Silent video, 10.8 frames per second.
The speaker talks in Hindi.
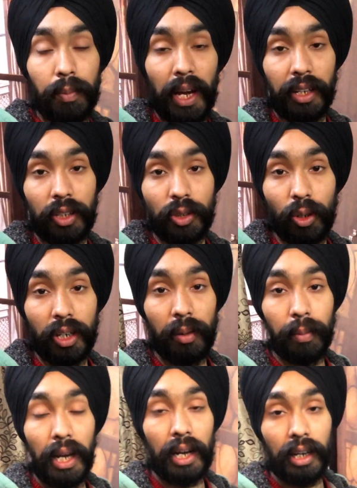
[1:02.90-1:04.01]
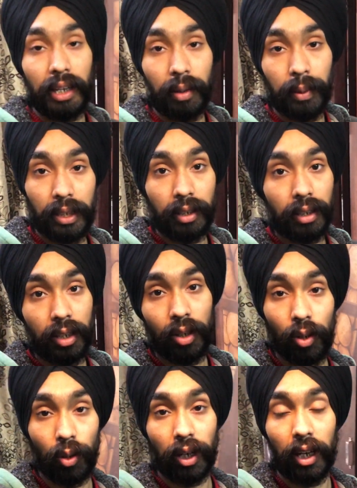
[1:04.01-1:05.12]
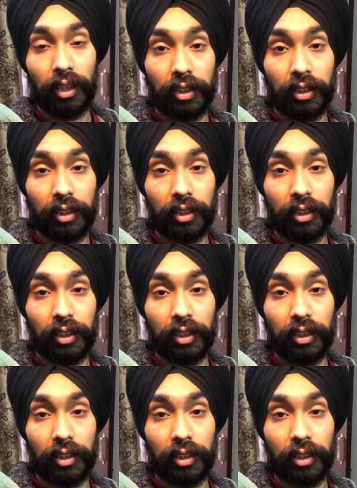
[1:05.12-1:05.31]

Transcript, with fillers: फैन को छोड़ के मैं आ गया था अभी घर हो ना